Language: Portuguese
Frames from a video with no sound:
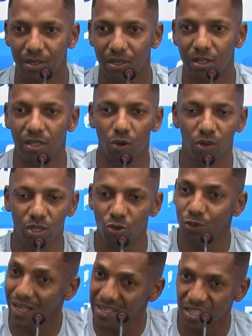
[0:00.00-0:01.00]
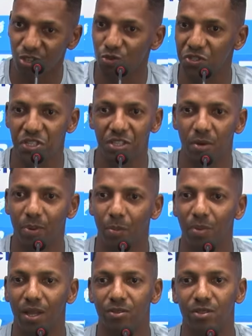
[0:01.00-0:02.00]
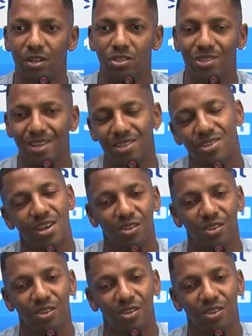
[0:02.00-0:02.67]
Então isso traz a torcida para perto da gente